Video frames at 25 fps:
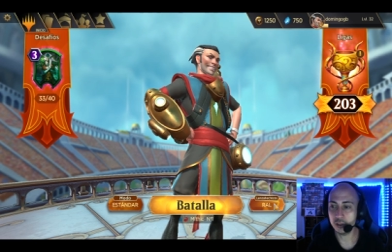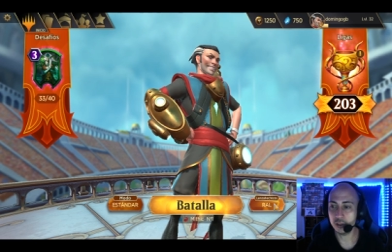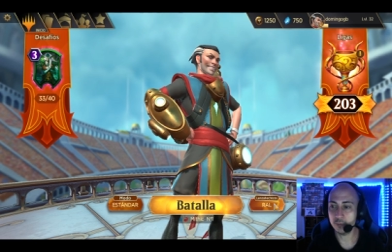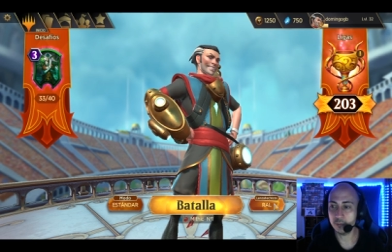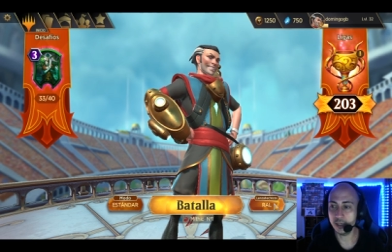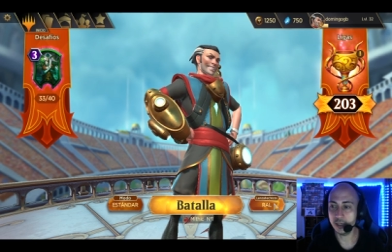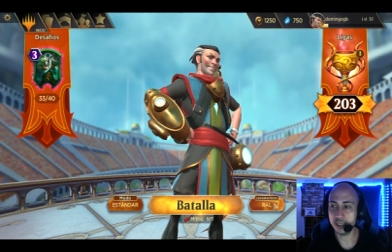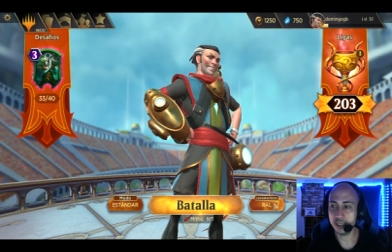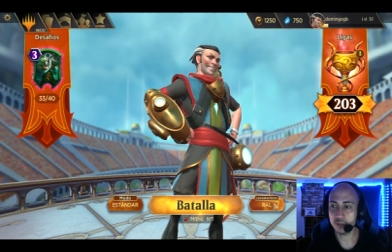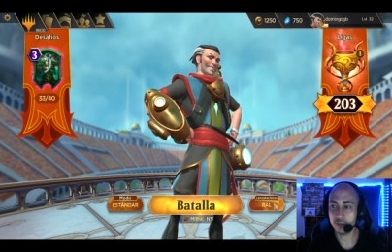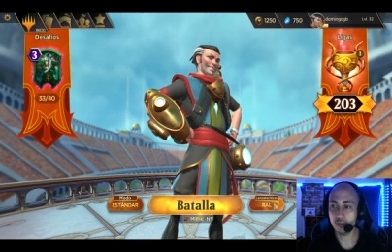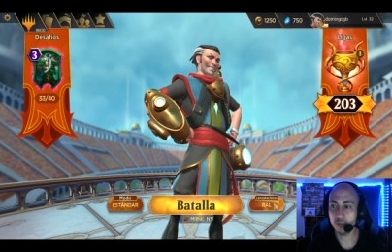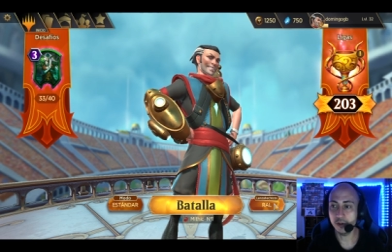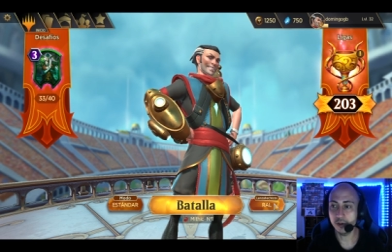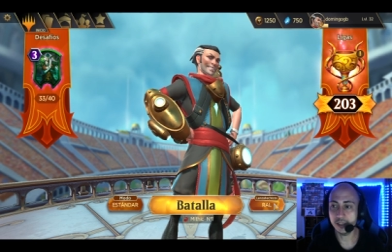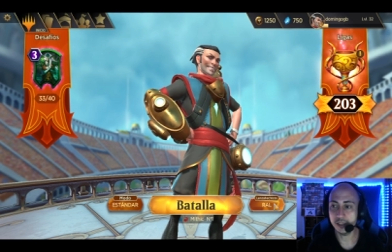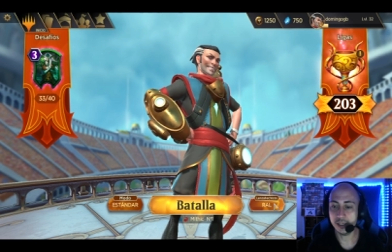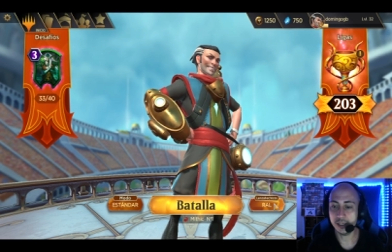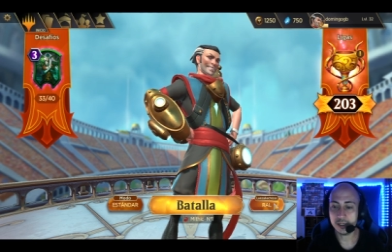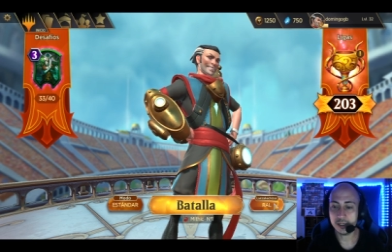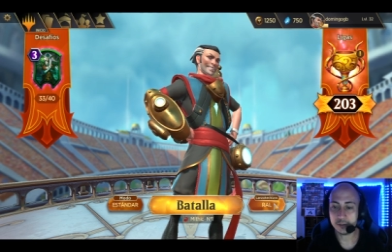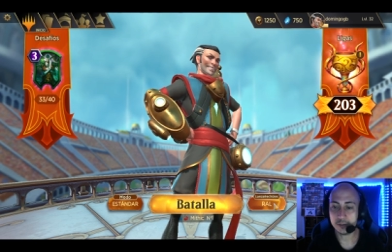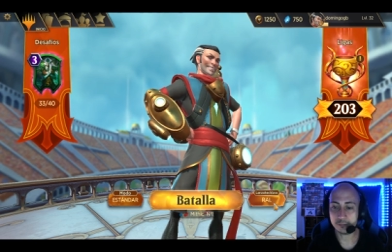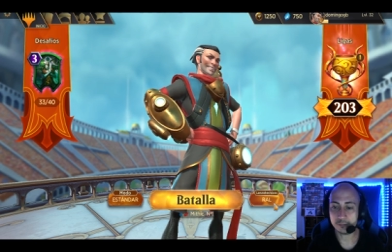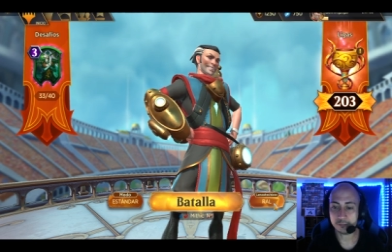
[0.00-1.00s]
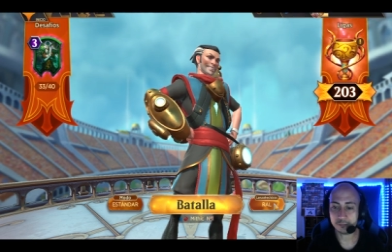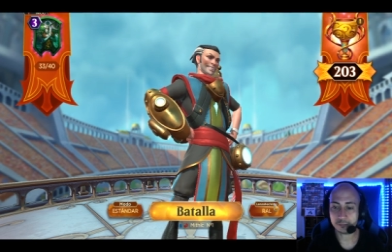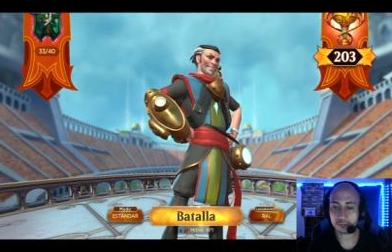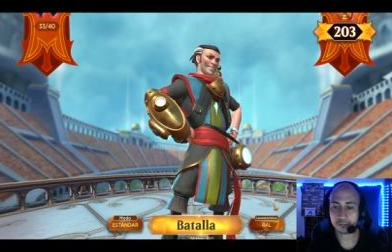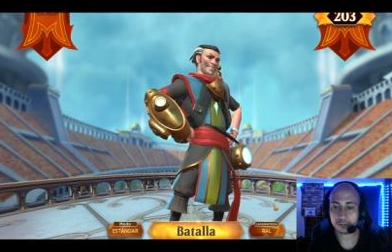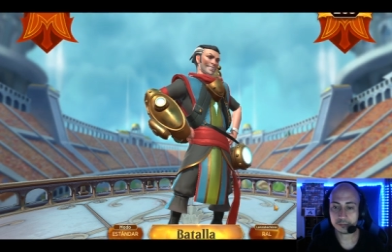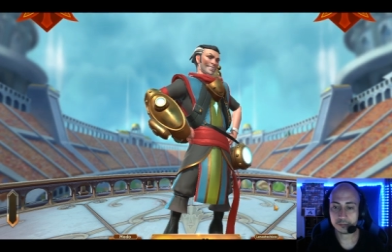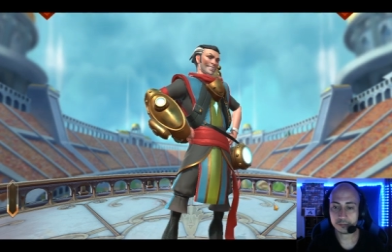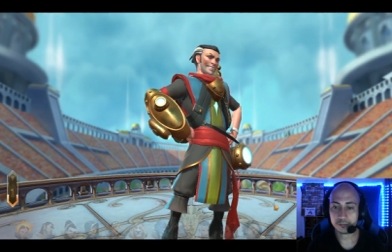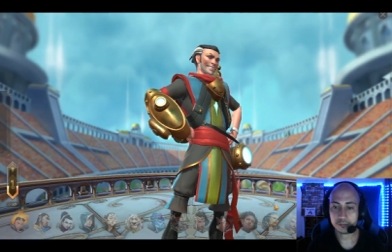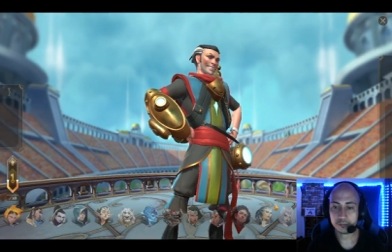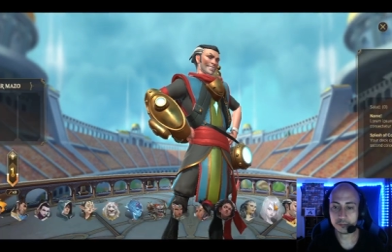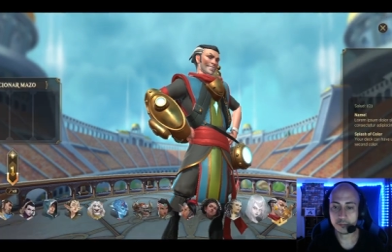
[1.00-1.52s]
Planeswalkers.
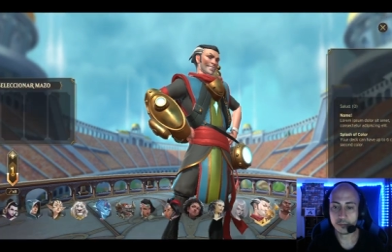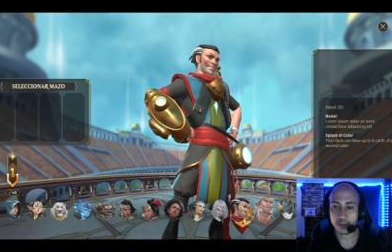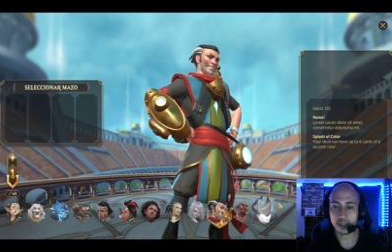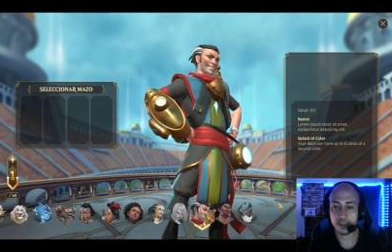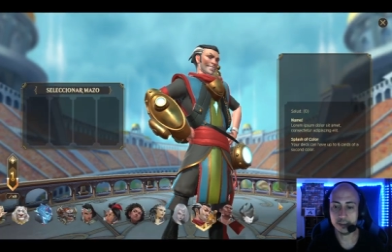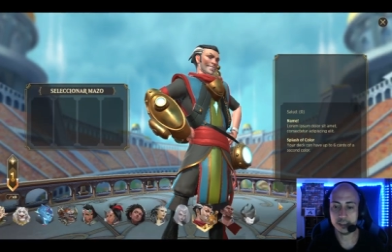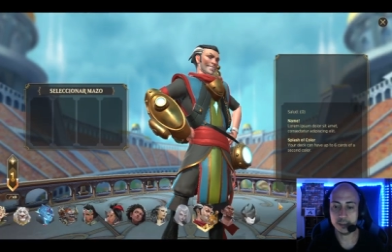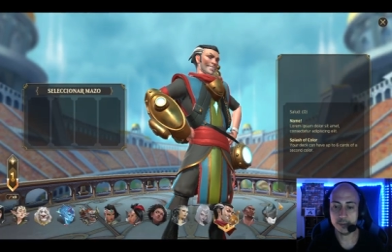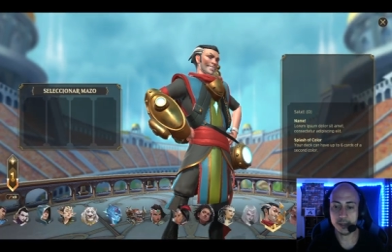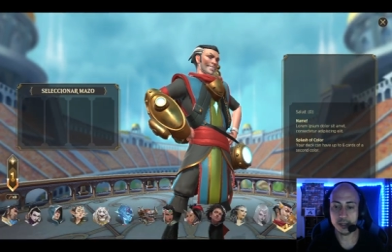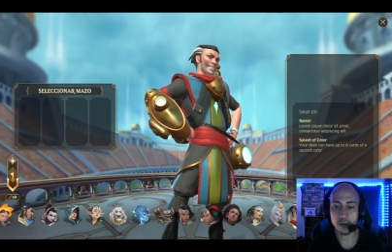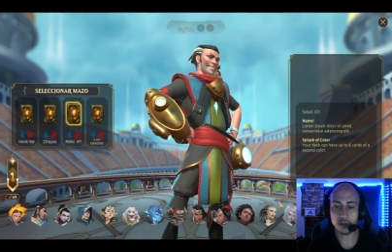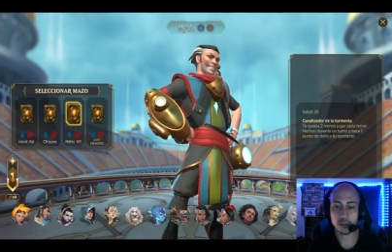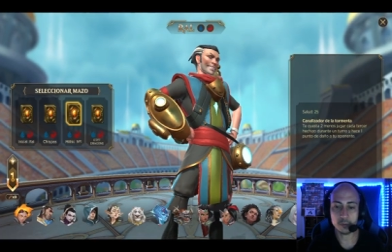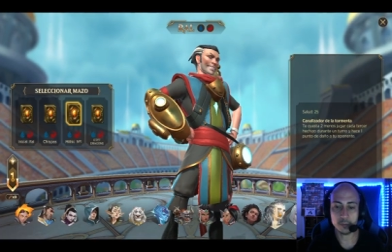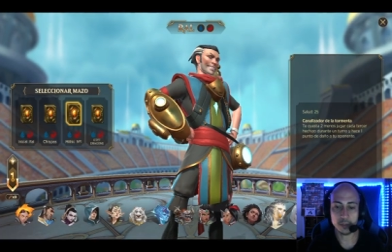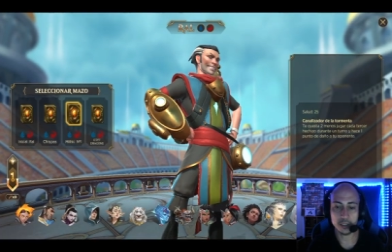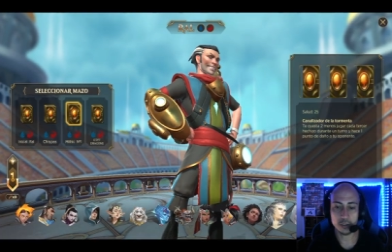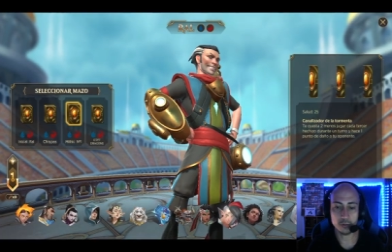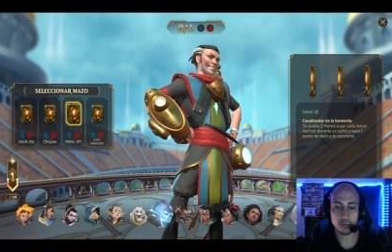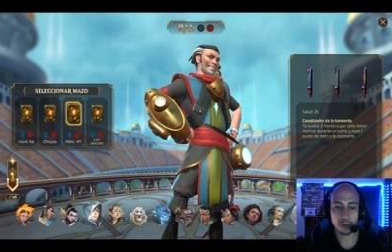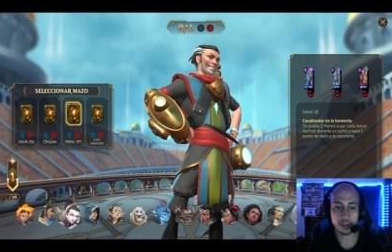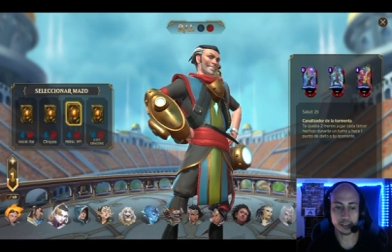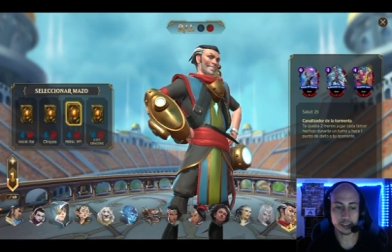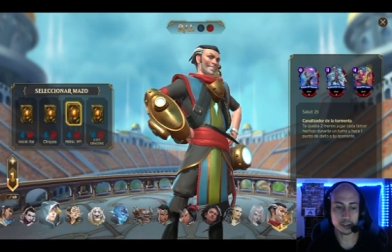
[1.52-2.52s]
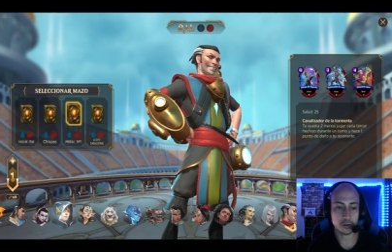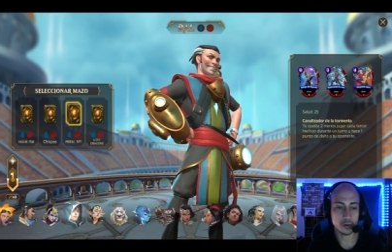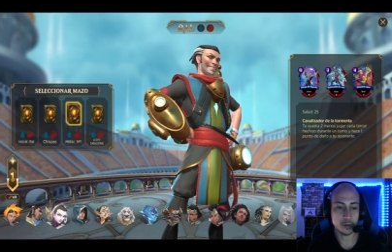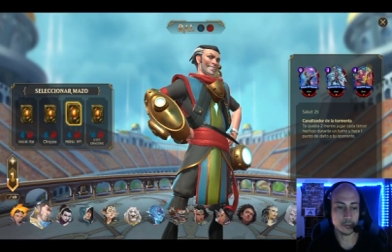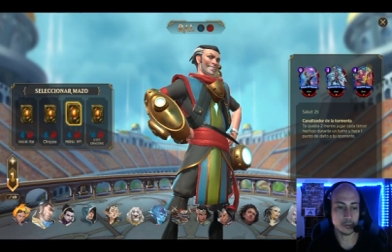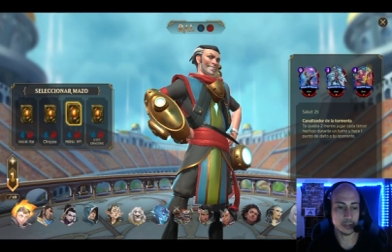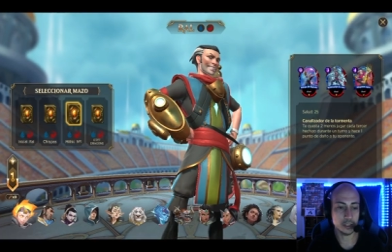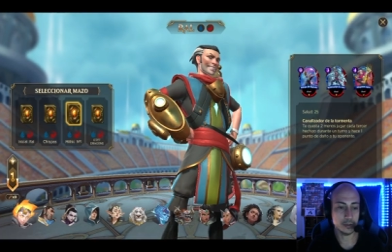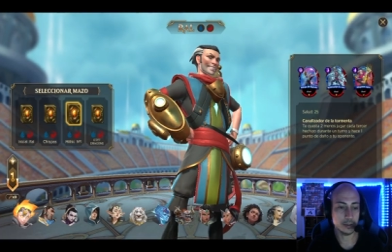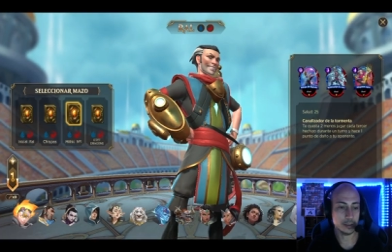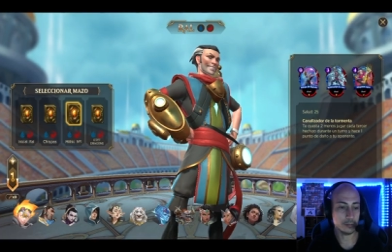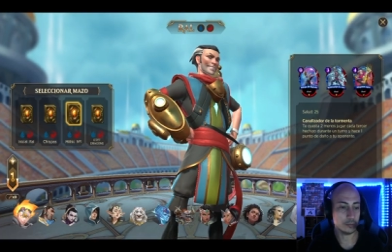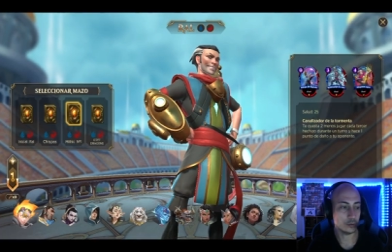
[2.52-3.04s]
El tema de los Planeswalkers, como
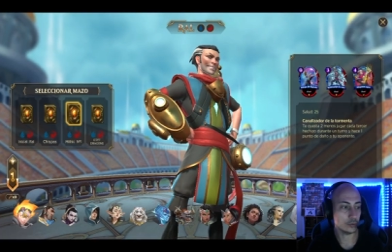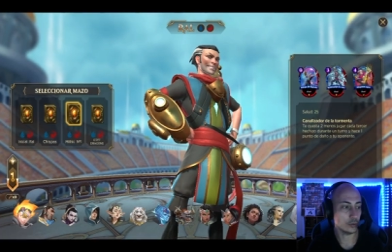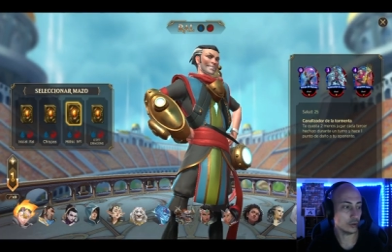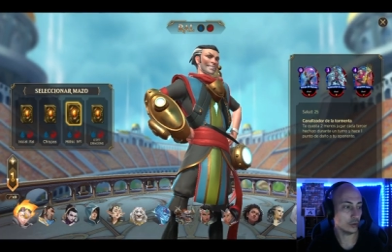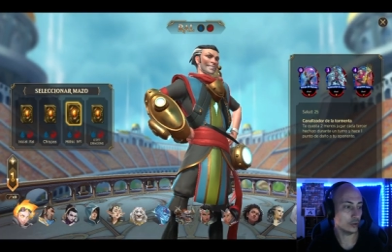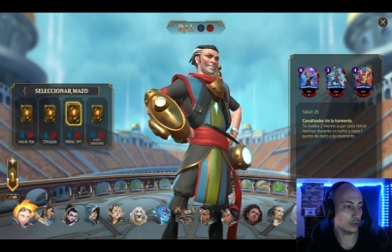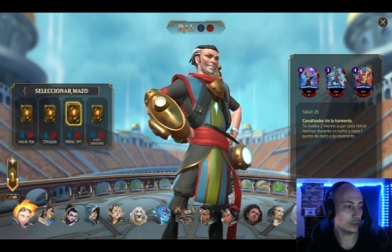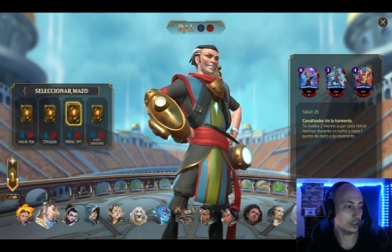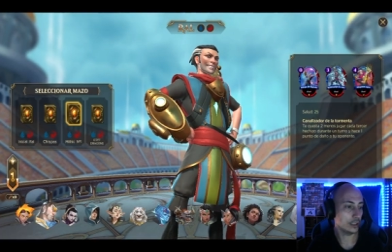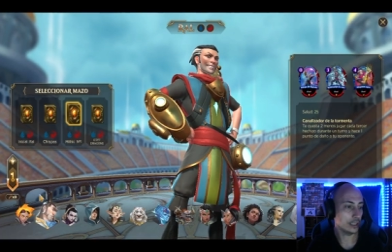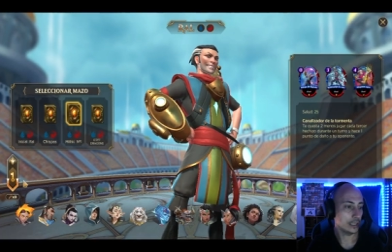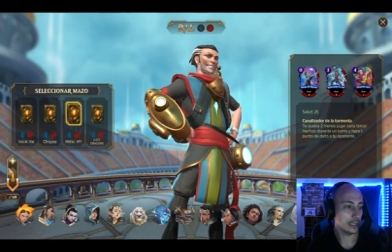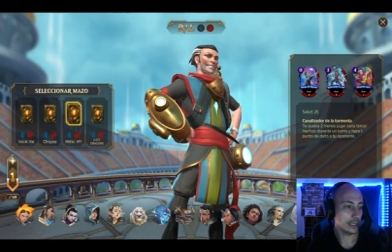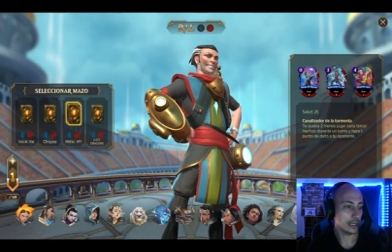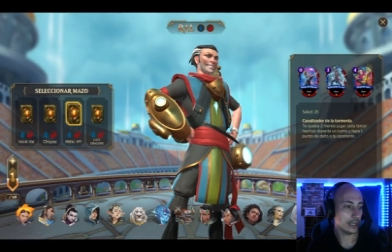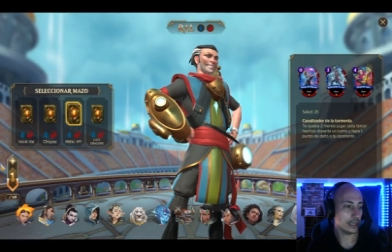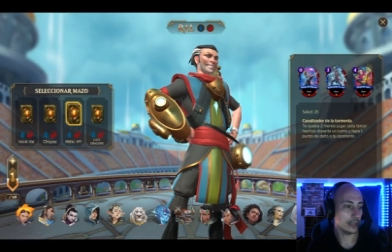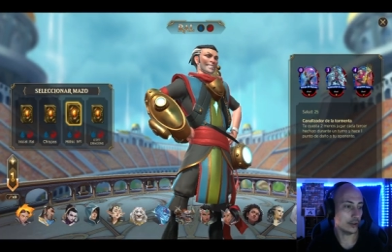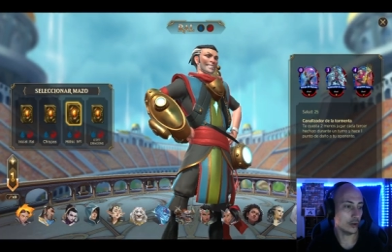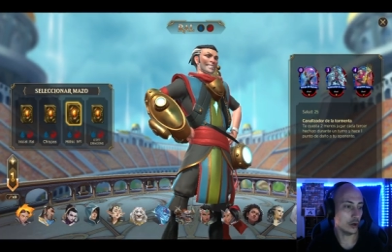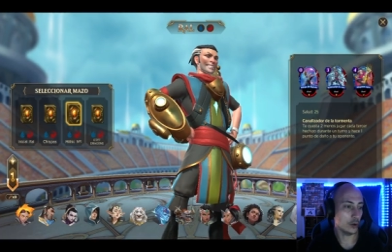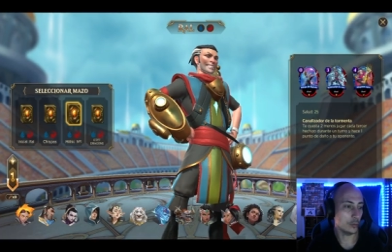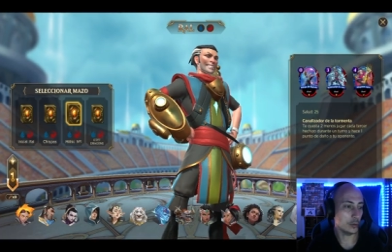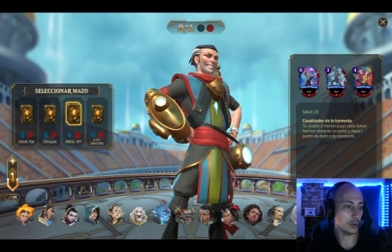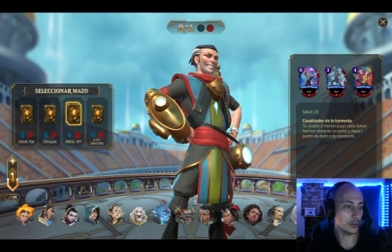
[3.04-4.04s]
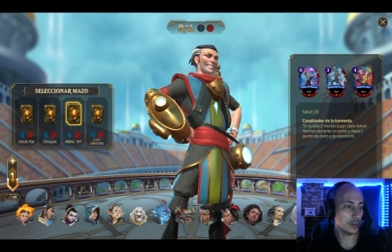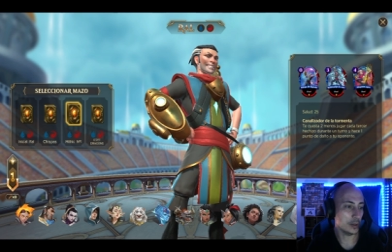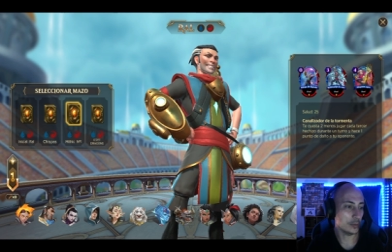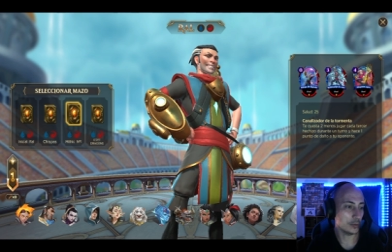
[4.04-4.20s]
podéis ver, pues bueno, no lo podéis ver